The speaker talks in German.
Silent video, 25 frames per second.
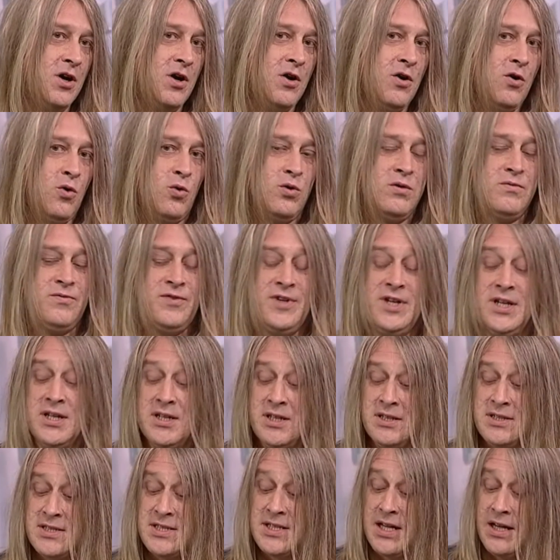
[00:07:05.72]
Und
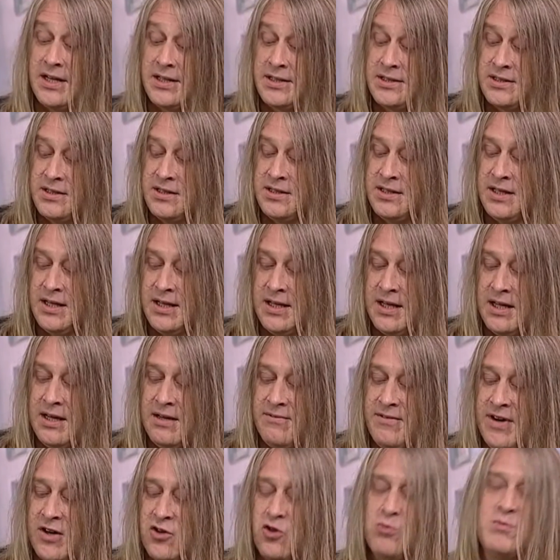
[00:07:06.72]
viele sagten,
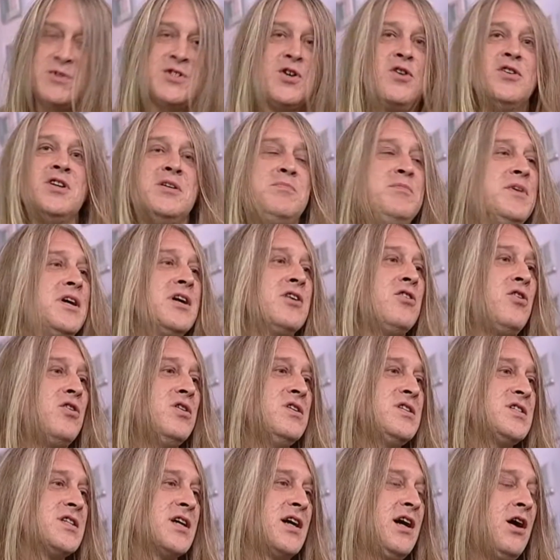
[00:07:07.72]
Warum soll ich mir ein
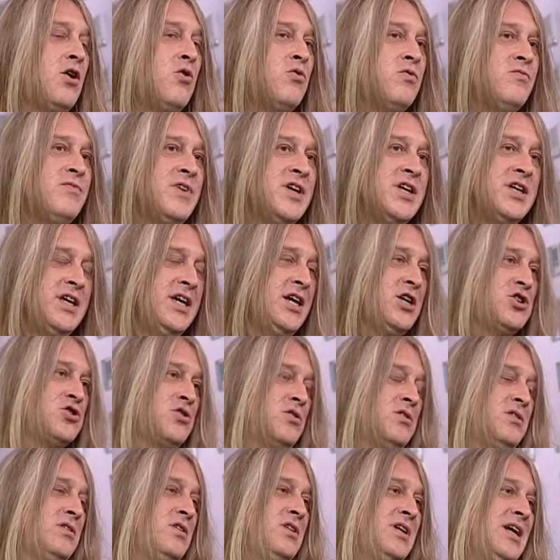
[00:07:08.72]
Gehäuse kaufen, wenn ich eh
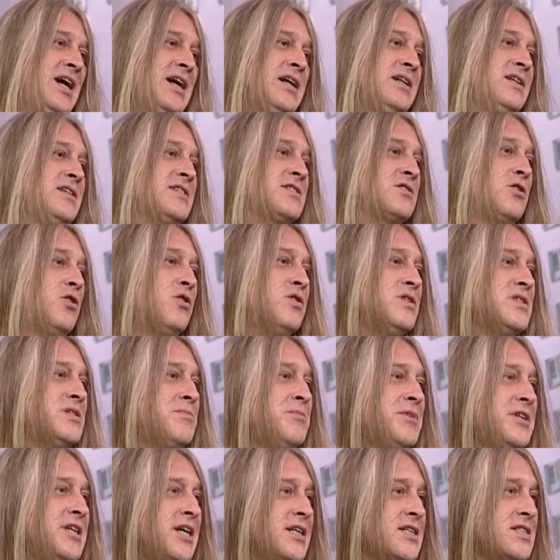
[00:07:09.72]
schon ein altes Gehäuse
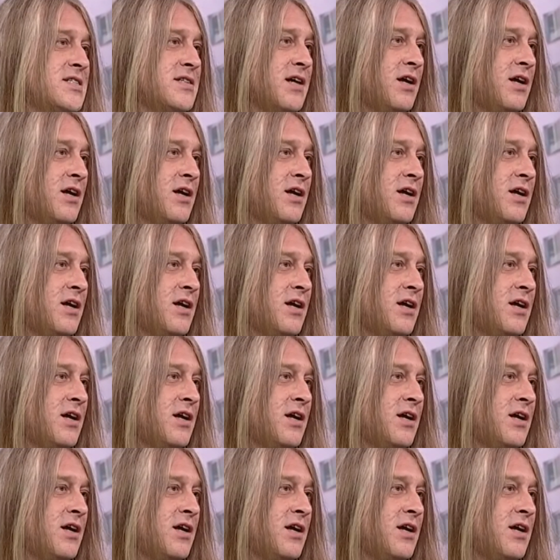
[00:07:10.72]
mit Netzteil